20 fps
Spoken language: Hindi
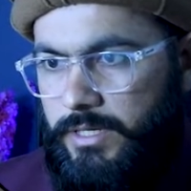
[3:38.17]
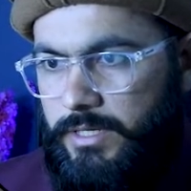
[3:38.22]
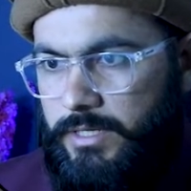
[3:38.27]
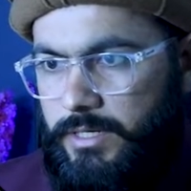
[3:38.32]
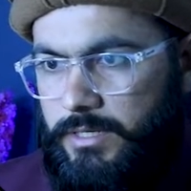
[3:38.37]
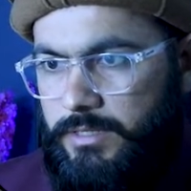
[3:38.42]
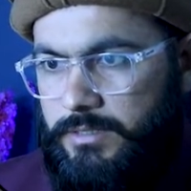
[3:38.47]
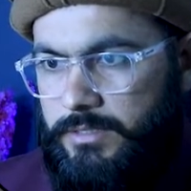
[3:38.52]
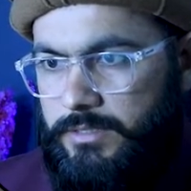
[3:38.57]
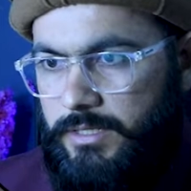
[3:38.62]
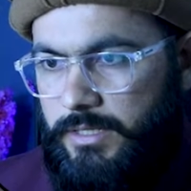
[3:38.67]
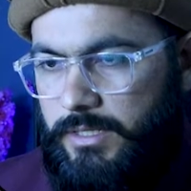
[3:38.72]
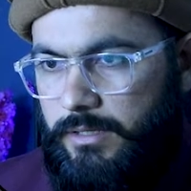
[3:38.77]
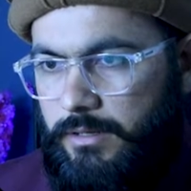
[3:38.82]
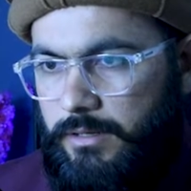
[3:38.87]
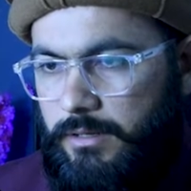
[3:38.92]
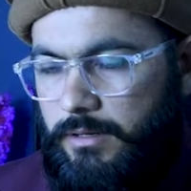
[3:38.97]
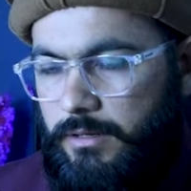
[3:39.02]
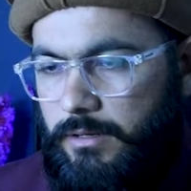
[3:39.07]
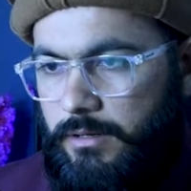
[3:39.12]
कि यहाँ से
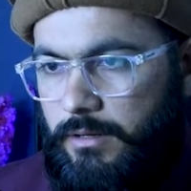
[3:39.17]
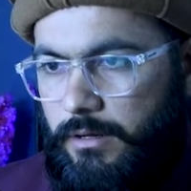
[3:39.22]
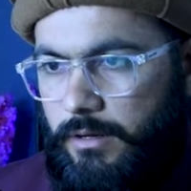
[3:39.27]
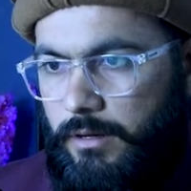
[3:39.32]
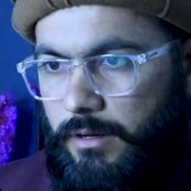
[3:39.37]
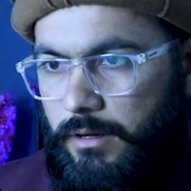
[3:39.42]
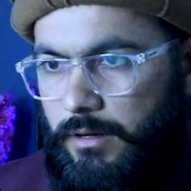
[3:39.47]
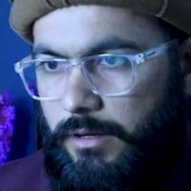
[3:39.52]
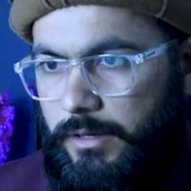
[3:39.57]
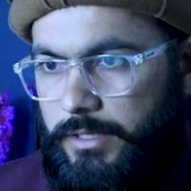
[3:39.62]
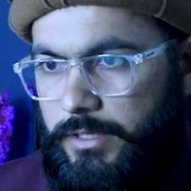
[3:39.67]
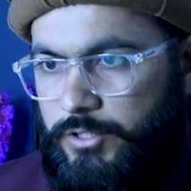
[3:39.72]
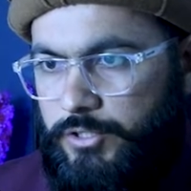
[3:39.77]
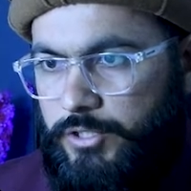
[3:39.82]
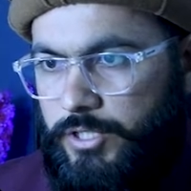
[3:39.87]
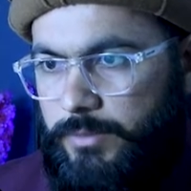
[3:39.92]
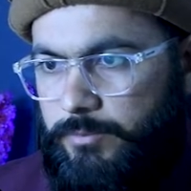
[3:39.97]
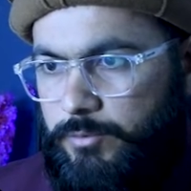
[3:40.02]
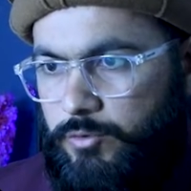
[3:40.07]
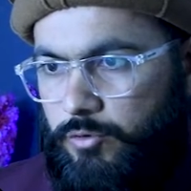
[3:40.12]
इन
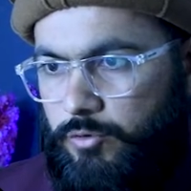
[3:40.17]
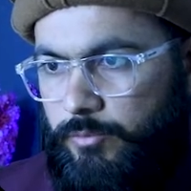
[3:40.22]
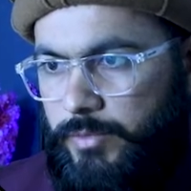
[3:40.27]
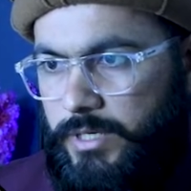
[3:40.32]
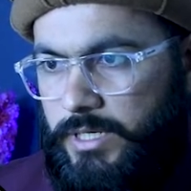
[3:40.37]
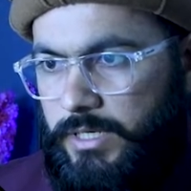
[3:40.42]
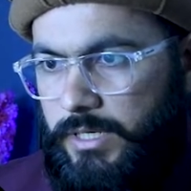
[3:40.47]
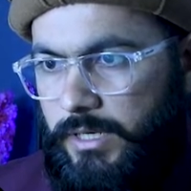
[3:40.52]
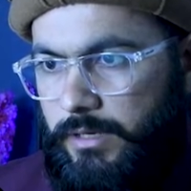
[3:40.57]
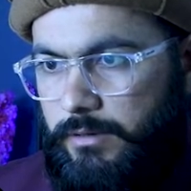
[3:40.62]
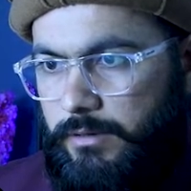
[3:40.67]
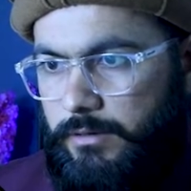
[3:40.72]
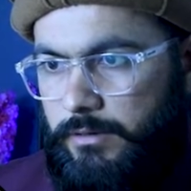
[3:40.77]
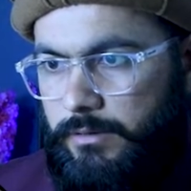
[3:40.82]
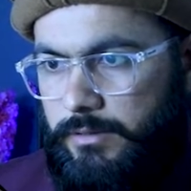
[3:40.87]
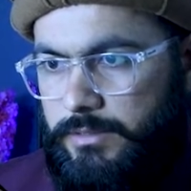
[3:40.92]
शेप्स को मैं